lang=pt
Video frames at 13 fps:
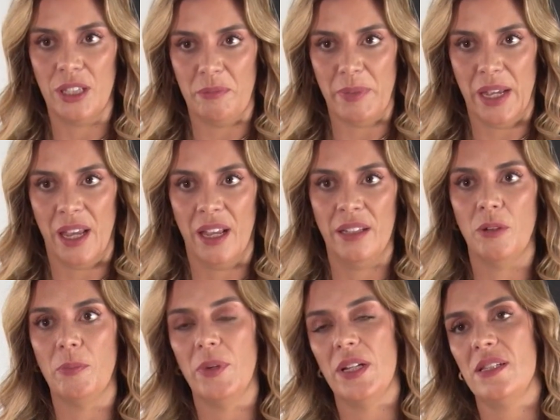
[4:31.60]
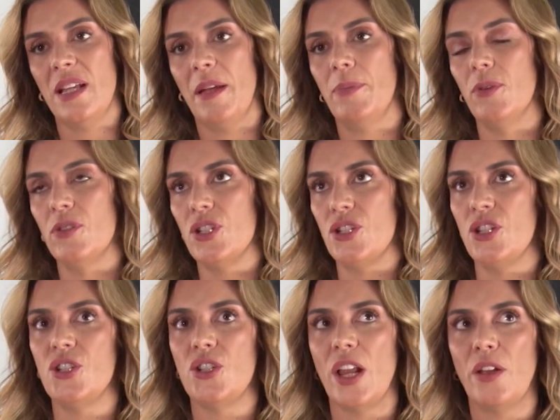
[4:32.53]
também. Então, por exemplo, hoje a
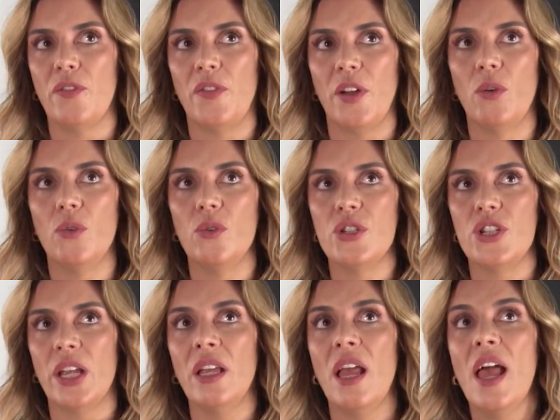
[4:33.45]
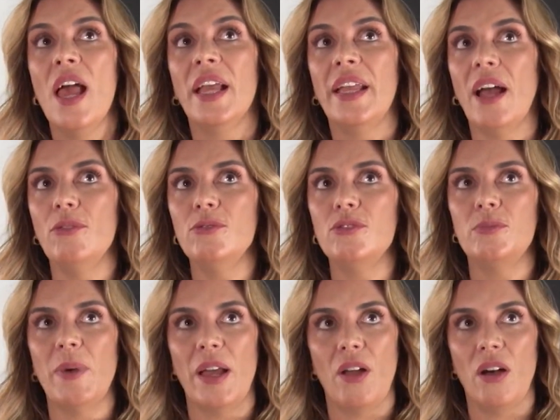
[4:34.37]
gente tem o Ferrugem, que é um dos
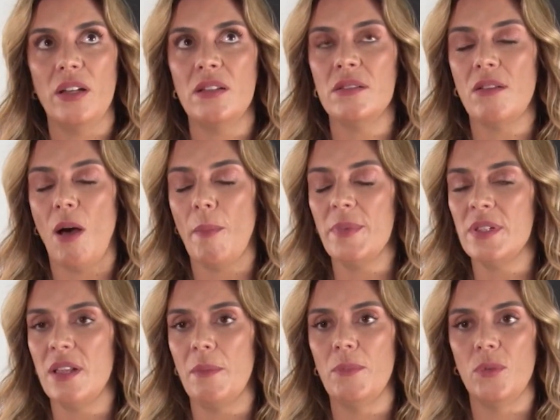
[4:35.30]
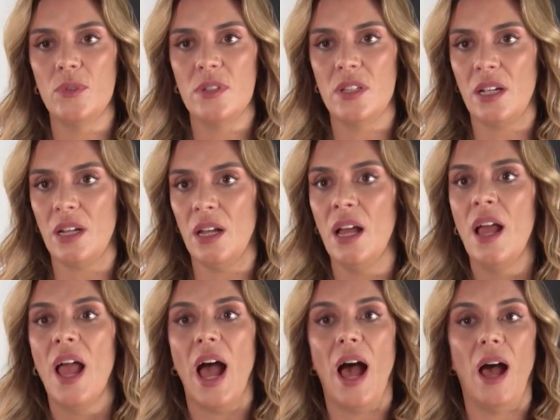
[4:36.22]
maiores nomes da música.
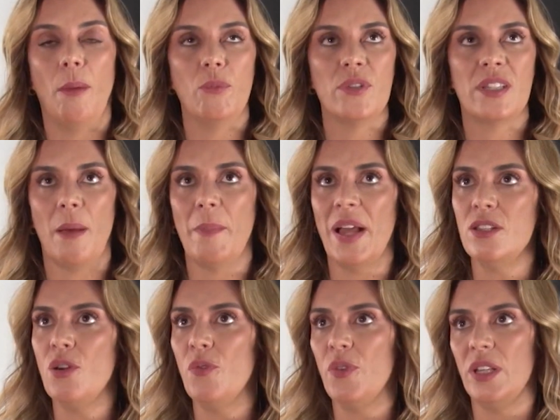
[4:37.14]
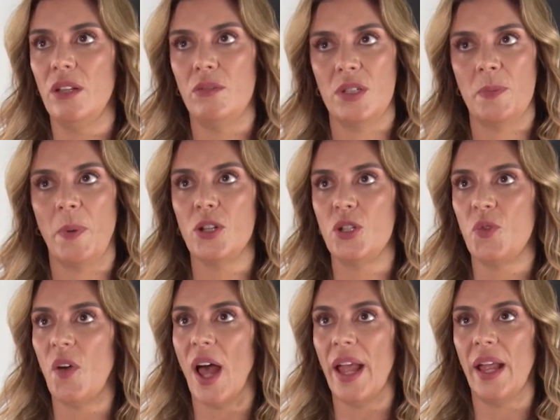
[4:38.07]
A música mais ouvida no
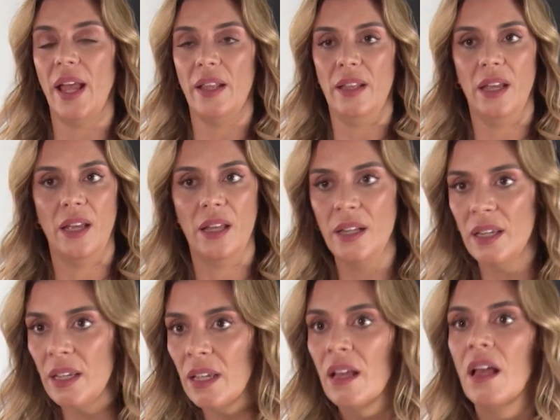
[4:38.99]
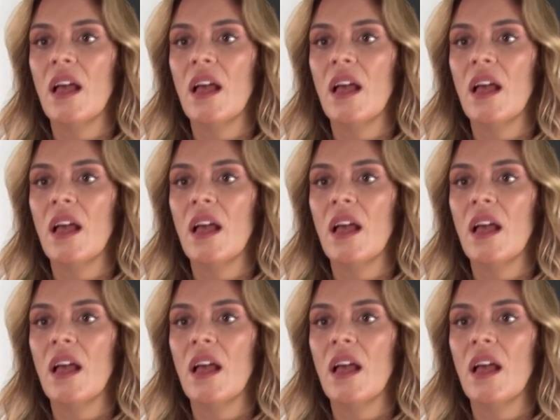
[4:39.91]
Spotify é dele.